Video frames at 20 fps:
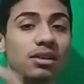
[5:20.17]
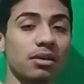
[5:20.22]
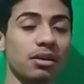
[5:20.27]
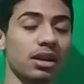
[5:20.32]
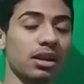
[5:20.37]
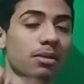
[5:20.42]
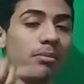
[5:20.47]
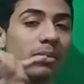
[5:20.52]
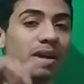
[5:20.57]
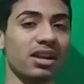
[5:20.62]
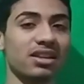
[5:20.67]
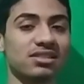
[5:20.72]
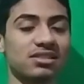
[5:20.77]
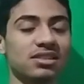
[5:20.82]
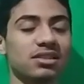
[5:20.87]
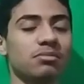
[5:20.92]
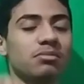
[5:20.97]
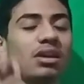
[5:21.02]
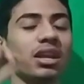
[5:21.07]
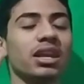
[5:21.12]

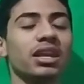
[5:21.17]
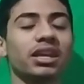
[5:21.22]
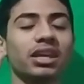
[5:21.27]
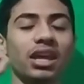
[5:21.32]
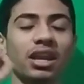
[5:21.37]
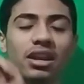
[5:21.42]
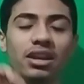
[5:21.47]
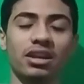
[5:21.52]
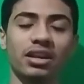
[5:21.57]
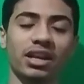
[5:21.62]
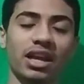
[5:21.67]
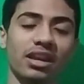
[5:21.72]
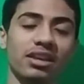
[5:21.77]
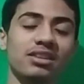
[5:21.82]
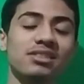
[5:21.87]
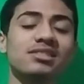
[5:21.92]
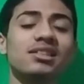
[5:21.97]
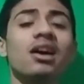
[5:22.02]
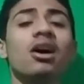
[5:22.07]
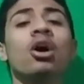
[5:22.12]
لمراسيم
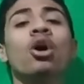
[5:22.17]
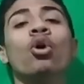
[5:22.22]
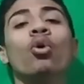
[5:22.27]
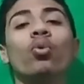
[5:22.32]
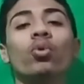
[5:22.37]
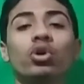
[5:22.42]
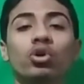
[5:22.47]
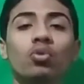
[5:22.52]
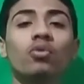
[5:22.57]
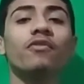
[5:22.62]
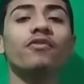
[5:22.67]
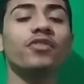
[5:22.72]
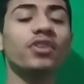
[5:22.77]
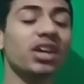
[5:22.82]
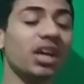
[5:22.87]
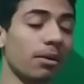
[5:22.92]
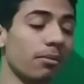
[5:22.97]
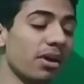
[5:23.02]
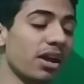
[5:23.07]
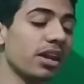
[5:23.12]
الكنيسه ويكون
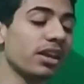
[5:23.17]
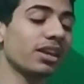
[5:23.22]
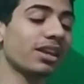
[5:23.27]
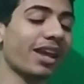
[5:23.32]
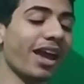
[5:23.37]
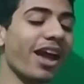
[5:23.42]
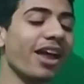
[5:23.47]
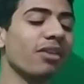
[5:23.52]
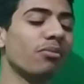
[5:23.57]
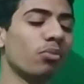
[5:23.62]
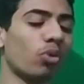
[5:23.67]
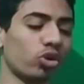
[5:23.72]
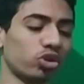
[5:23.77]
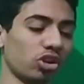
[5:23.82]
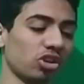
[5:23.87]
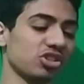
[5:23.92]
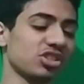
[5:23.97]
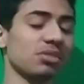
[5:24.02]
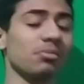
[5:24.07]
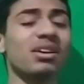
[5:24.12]
في كمان كاهن
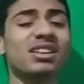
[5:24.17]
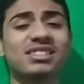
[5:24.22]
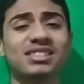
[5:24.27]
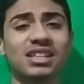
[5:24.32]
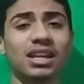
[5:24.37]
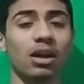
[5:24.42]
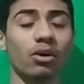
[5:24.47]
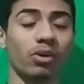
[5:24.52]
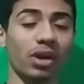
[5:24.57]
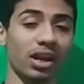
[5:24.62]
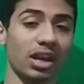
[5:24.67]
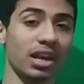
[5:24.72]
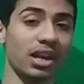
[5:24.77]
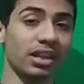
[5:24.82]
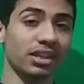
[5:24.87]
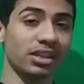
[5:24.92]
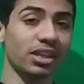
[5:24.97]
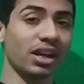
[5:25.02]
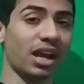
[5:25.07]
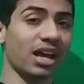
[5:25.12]
مختص بس لو كان
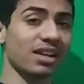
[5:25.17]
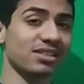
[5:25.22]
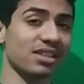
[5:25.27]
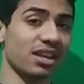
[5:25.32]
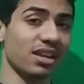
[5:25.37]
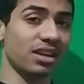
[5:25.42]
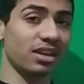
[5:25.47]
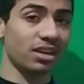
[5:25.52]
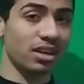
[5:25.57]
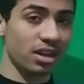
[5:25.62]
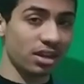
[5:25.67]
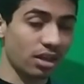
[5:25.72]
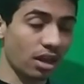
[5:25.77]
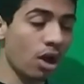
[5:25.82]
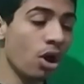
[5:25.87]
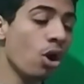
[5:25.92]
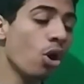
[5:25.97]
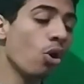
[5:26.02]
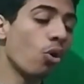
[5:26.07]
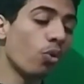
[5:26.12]
الاثنين حسن
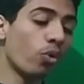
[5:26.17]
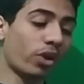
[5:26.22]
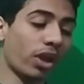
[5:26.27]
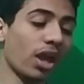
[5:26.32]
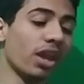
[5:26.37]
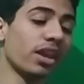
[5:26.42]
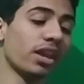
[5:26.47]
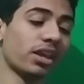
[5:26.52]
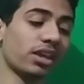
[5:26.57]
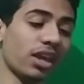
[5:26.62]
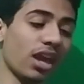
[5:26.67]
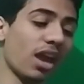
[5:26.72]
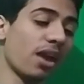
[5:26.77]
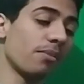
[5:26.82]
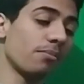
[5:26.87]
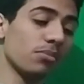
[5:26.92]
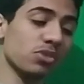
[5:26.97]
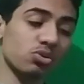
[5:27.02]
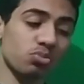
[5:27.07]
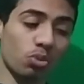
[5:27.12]
النيه وكان
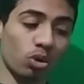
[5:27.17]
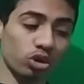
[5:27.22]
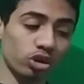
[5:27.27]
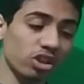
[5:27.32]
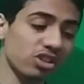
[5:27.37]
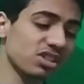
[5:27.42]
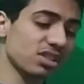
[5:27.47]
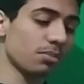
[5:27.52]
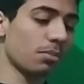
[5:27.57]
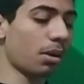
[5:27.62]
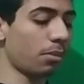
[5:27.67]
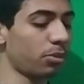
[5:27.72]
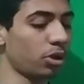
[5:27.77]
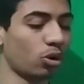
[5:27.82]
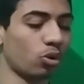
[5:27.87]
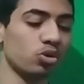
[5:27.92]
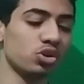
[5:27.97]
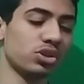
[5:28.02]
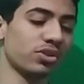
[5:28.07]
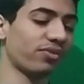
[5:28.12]
الكاهن مش مختص ما
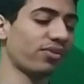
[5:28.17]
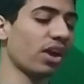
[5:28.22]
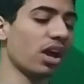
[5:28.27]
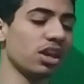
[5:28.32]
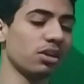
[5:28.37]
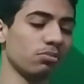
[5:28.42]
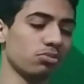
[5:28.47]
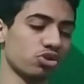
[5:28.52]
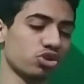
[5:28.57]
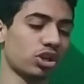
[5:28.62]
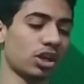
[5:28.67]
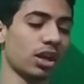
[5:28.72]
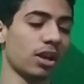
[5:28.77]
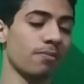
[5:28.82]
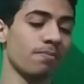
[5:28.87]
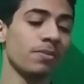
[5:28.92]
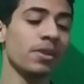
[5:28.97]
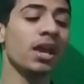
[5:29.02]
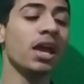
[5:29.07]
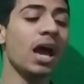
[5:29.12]
بيكونش فيه اي مشكله